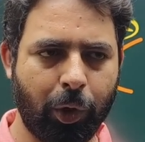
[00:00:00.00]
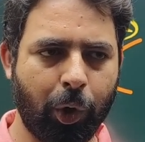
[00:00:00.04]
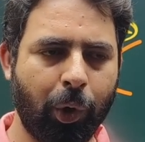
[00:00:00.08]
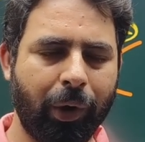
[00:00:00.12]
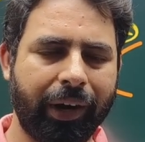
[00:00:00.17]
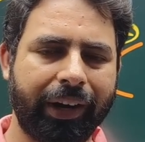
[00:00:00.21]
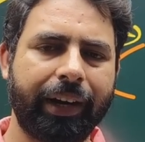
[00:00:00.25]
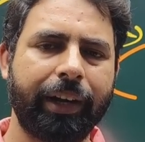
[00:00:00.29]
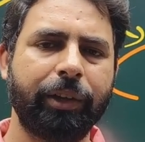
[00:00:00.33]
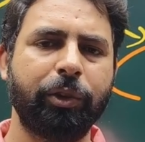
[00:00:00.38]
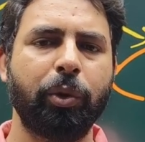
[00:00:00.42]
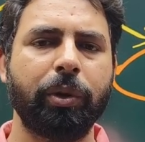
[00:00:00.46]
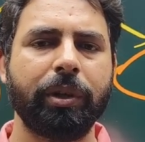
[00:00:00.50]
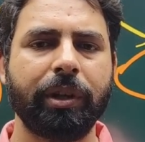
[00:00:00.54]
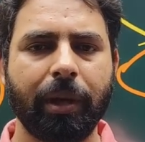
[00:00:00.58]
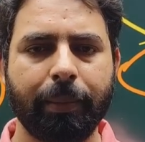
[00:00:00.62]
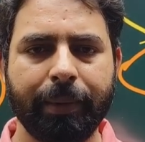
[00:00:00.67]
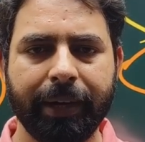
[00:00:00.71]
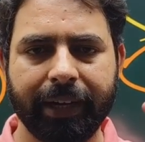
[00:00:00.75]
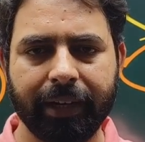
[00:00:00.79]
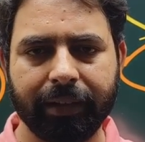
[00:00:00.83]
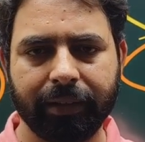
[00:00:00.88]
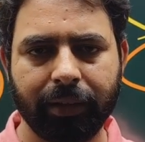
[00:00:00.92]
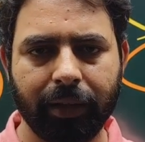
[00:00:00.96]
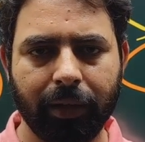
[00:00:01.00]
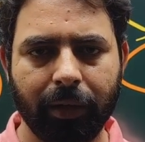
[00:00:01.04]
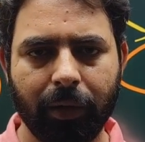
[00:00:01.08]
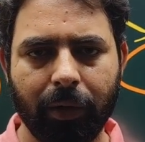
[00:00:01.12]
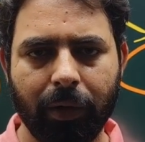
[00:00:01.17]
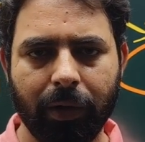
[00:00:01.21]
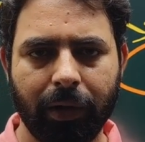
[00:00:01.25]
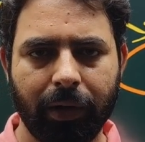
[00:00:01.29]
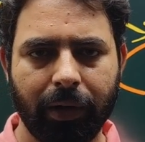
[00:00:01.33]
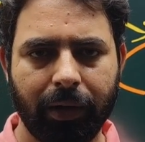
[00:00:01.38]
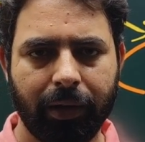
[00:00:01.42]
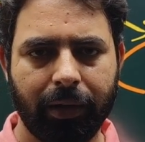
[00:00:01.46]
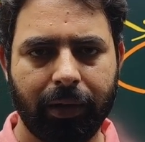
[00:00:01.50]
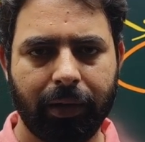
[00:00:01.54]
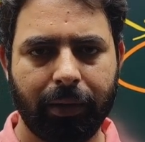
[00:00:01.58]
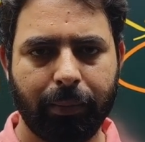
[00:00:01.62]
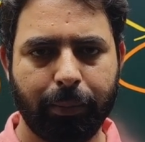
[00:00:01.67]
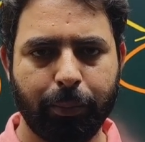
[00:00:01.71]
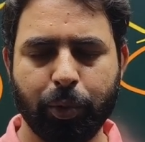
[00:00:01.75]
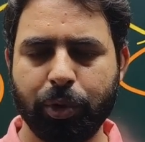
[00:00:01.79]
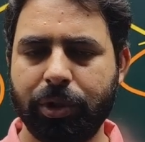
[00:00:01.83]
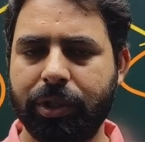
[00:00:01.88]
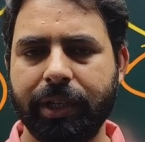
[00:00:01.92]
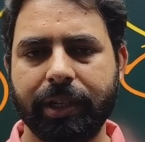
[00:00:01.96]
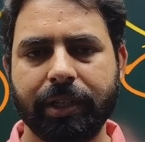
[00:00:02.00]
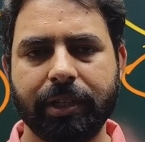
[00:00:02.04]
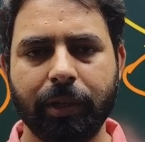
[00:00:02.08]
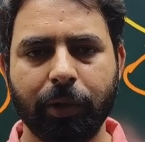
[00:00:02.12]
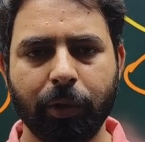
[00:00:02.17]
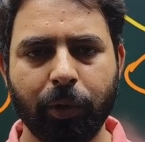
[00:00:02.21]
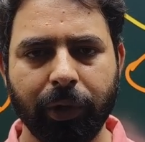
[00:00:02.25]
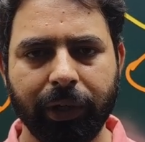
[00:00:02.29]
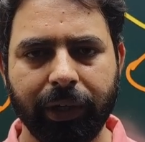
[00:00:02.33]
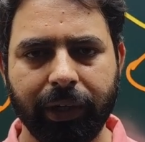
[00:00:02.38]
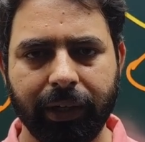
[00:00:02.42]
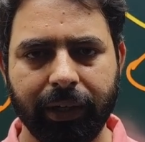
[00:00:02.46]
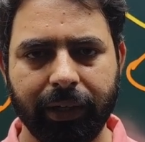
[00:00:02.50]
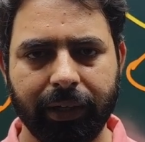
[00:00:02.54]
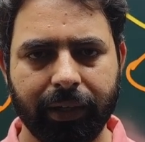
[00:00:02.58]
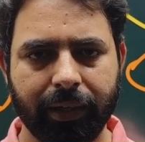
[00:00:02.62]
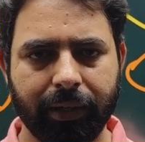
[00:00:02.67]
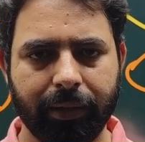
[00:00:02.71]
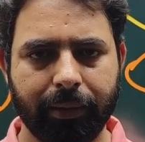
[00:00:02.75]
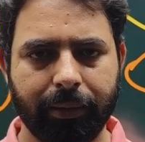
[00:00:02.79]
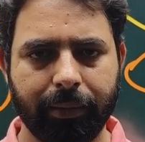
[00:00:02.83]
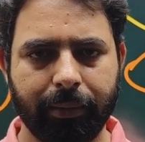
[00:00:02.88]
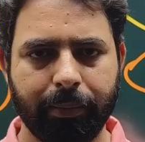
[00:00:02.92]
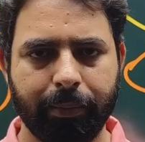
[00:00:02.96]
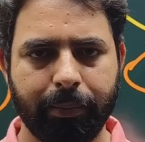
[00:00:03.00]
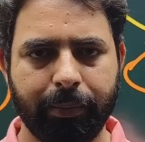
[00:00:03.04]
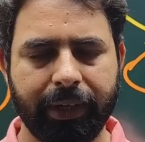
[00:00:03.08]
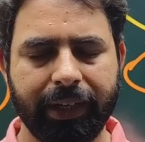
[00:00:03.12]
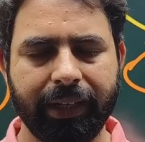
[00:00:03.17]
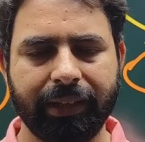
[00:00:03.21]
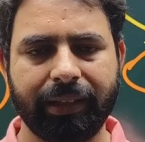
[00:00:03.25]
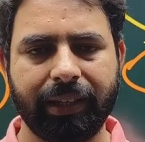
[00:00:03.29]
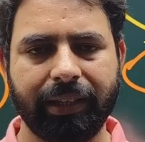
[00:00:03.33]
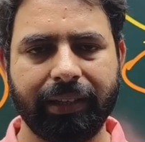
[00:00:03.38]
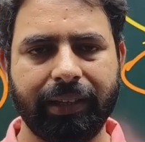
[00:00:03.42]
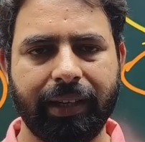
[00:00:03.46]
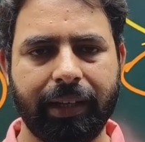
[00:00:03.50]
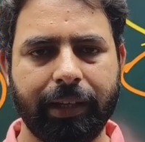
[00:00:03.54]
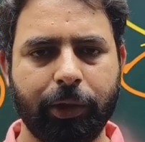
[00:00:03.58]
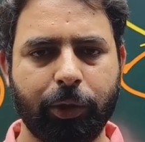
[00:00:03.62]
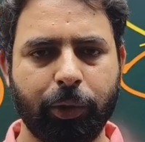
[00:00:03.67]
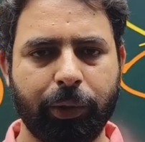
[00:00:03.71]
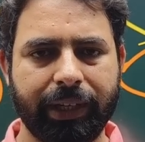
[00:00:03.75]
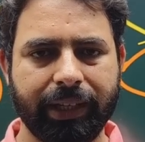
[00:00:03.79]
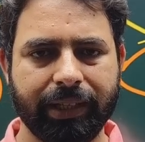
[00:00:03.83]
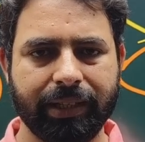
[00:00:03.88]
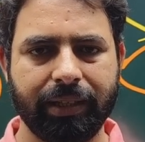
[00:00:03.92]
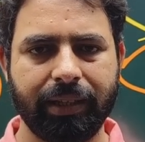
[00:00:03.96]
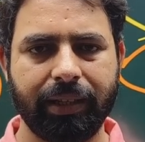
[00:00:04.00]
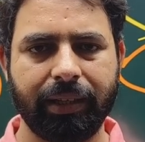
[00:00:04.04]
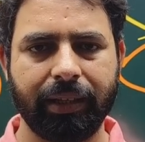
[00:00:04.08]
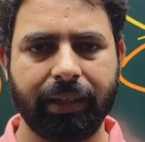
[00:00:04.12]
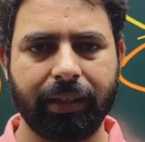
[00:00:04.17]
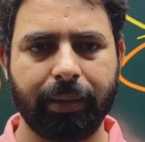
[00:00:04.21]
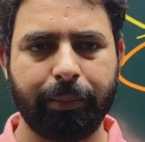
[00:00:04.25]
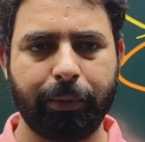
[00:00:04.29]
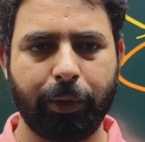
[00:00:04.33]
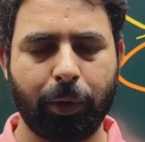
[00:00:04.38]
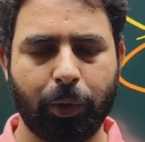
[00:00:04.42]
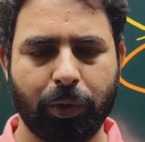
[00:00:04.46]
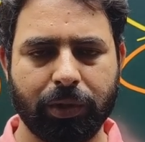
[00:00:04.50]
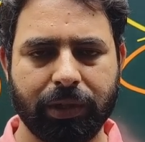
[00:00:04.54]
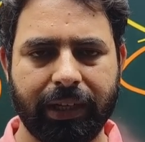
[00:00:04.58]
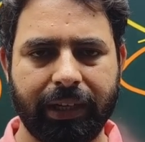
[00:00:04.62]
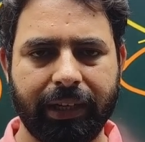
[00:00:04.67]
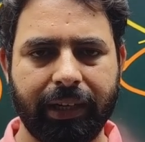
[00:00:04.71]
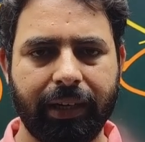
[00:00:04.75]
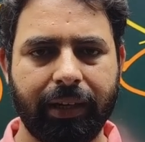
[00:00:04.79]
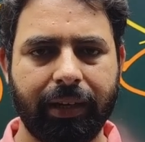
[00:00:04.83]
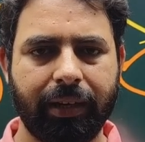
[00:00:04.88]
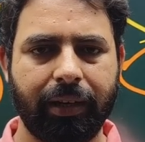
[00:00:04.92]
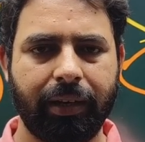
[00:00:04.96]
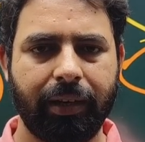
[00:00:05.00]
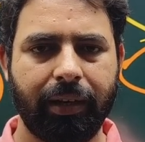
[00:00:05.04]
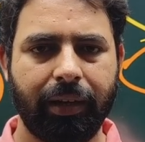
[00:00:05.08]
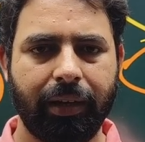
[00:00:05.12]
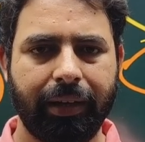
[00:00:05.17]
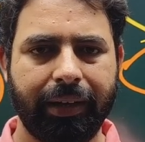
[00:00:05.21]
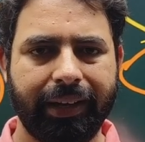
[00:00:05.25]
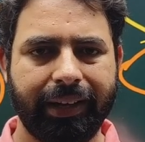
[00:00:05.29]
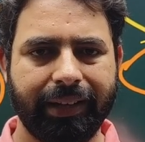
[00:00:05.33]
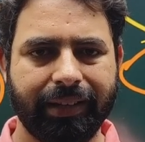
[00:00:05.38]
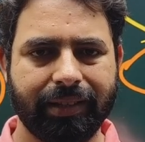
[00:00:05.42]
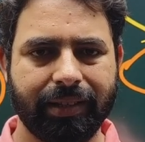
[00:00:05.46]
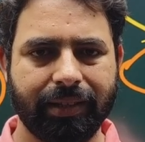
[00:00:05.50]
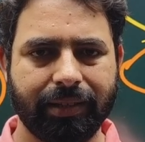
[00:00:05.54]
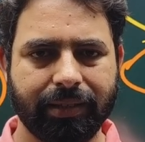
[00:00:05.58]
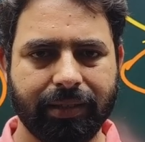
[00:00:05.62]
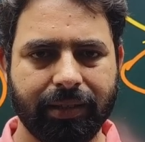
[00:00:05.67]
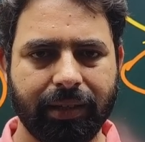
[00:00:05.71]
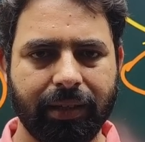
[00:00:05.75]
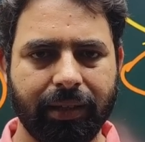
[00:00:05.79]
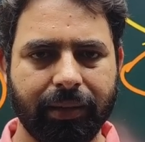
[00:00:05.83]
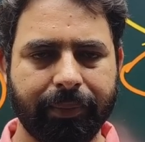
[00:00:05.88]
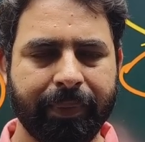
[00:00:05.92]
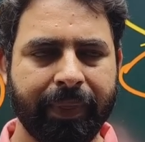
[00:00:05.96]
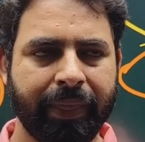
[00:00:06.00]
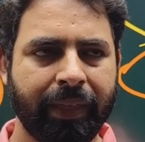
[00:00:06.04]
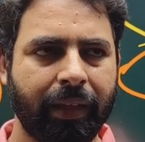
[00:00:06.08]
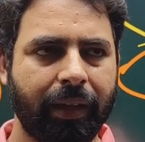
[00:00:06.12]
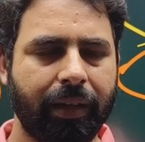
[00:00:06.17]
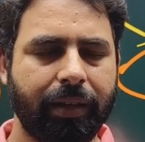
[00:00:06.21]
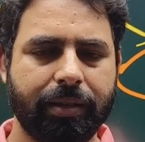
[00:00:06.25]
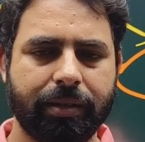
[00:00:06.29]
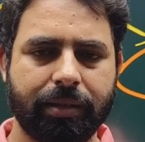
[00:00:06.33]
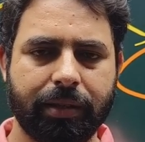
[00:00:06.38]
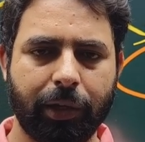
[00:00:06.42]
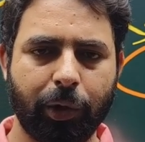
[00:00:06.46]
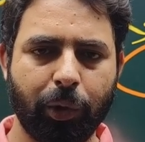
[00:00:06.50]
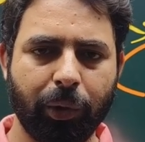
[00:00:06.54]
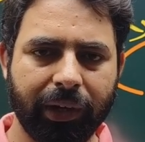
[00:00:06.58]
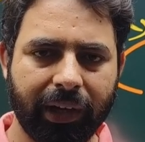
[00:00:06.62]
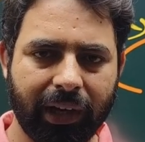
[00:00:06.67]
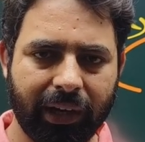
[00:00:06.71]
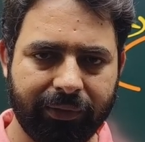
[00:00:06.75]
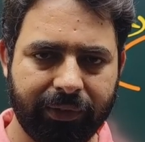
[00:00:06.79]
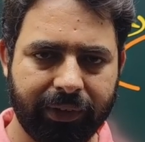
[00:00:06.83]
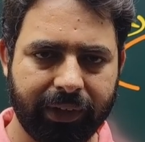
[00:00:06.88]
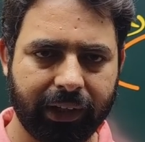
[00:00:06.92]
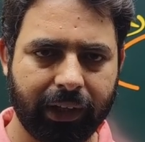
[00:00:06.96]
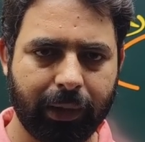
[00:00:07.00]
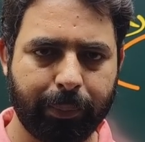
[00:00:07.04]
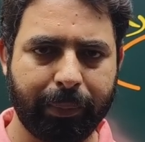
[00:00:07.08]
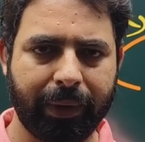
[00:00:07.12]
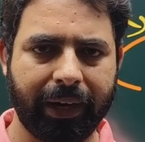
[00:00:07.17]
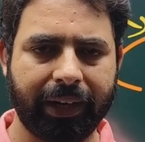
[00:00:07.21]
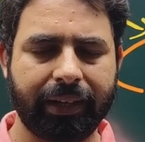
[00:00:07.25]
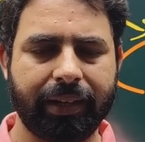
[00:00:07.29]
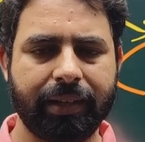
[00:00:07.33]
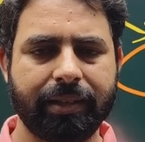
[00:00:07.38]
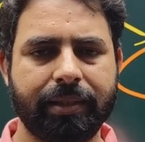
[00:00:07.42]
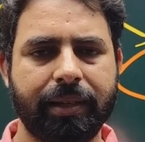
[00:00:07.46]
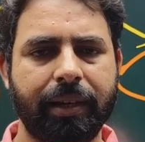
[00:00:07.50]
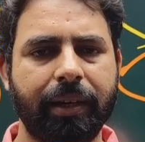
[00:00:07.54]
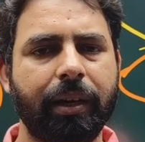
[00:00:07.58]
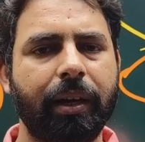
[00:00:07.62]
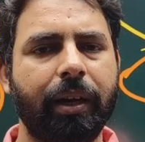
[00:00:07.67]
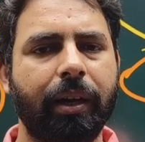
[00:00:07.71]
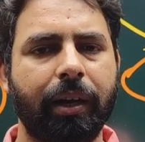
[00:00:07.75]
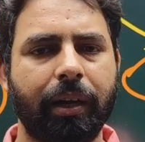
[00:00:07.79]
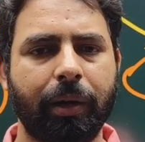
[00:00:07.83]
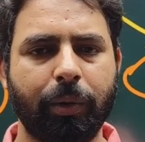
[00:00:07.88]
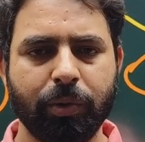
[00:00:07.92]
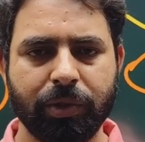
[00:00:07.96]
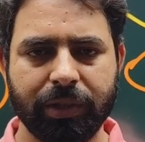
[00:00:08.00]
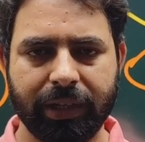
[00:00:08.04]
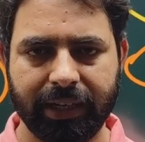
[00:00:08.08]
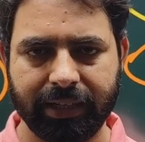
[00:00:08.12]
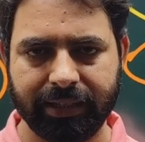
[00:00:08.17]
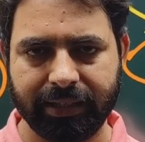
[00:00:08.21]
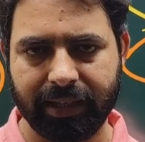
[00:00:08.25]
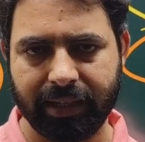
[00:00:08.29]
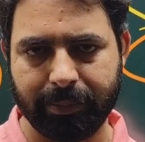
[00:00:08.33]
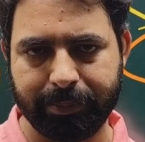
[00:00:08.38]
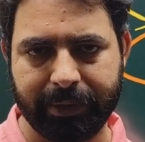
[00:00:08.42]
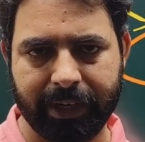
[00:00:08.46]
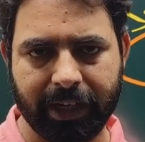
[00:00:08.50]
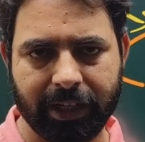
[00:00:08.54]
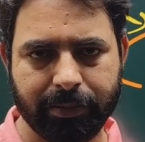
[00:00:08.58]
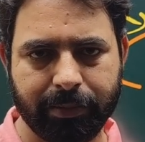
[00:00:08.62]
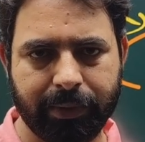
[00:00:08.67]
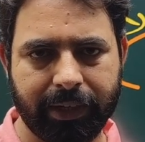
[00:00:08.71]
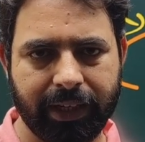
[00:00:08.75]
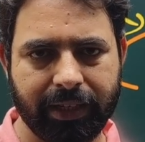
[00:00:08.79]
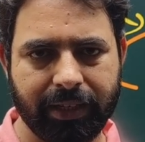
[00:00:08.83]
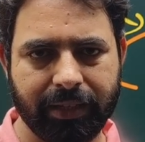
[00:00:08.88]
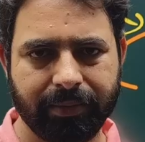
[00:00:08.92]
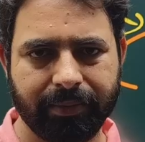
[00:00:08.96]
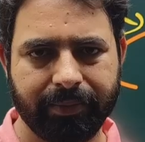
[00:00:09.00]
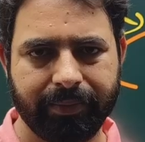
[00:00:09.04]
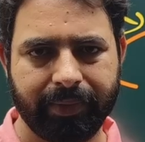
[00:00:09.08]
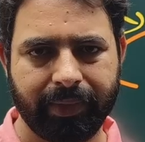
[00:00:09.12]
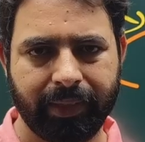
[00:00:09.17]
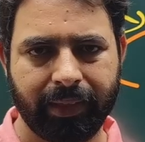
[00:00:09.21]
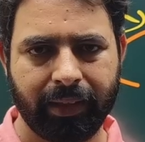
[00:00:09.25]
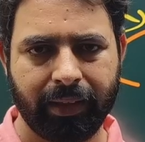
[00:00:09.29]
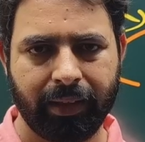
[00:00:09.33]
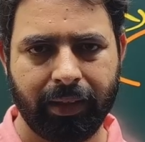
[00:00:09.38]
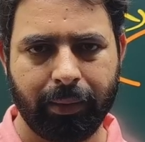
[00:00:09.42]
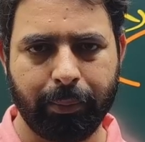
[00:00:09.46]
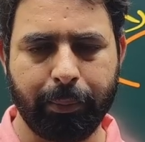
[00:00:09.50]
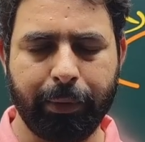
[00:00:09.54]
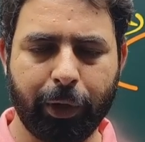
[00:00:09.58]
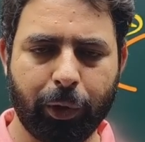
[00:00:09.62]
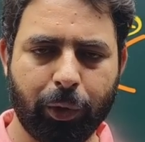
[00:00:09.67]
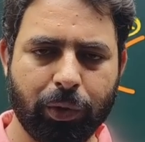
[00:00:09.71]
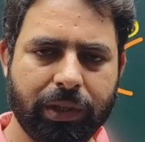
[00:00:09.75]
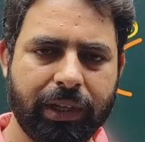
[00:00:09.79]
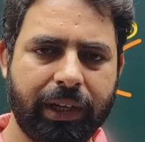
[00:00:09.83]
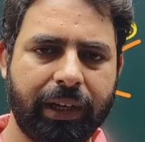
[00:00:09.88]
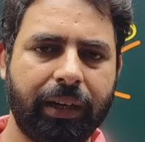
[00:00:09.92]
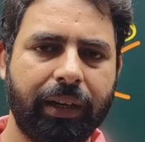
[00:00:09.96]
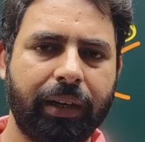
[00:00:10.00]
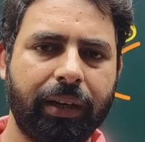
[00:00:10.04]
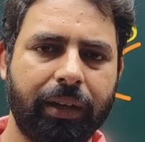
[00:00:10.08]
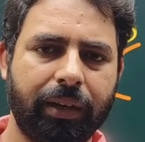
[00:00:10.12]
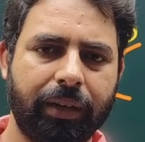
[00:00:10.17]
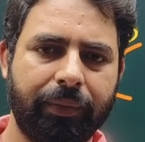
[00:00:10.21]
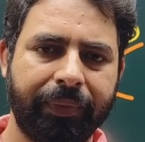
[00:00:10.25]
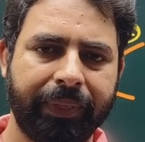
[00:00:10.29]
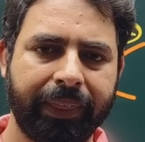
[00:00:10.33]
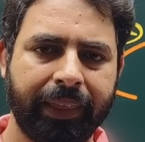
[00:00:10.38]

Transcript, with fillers: होंगे दुनिया में कितने लोग मुझ जैसा कोई नहीं है मेरी तैयारी तो ऐसी है कि मैं रोज़ाना एसएससी स्टेनोग्राफर के प्रैक्टिस सेट लगा रहा हूँ चार चार पाँच पाँच मैं रोज़ाना